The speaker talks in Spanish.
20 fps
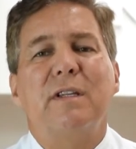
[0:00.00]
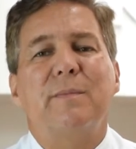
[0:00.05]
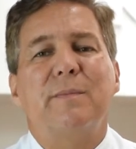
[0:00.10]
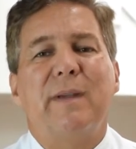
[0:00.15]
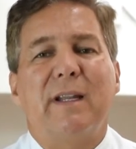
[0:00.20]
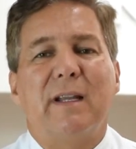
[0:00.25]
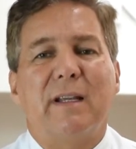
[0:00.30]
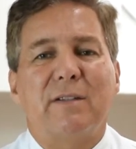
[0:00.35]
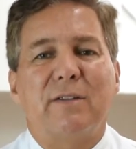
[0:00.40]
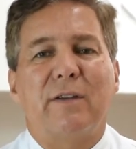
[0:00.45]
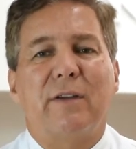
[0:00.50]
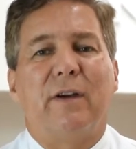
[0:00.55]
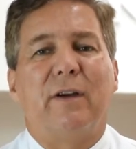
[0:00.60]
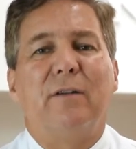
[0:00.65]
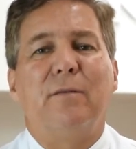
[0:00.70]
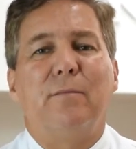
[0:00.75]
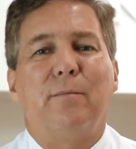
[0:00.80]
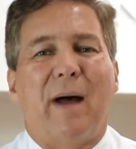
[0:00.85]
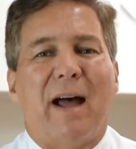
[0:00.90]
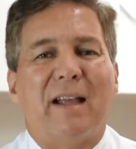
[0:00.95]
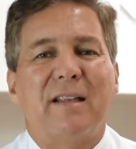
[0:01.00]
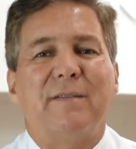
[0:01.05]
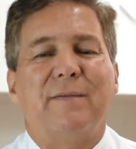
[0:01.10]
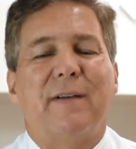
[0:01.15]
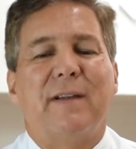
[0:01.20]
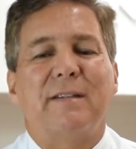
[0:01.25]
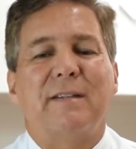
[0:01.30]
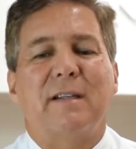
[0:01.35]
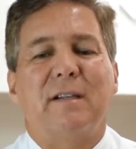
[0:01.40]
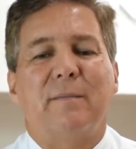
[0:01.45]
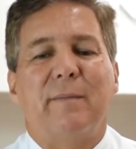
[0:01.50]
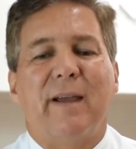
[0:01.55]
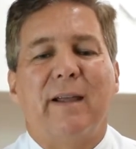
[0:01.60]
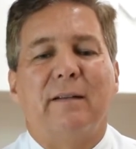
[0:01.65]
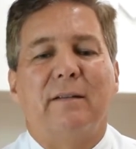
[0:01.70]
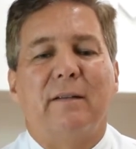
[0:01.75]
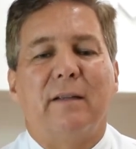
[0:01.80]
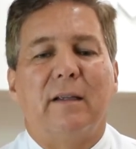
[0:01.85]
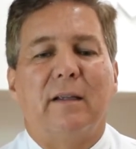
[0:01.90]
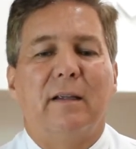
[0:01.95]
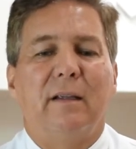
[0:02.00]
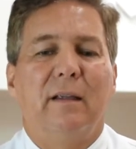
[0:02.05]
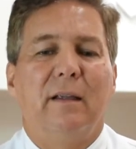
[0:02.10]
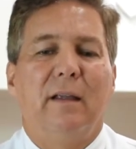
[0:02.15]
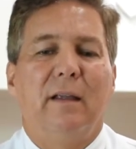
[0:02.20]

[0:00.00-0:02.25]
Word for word: respiración más fácilmente.